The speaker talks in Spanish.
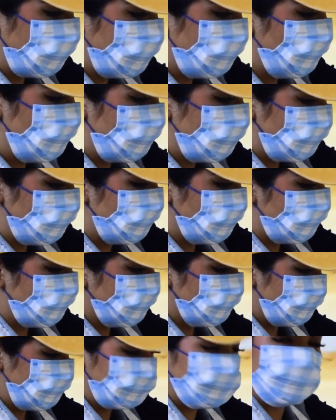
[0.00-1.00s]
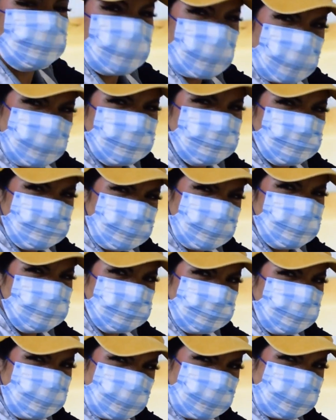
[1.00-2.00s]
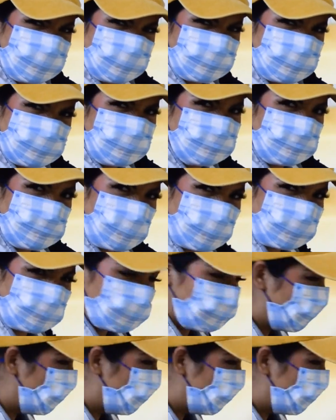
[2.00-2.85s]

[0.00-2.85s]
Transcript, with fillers: caído, pero esto tiene su ciencia, tiene su magia,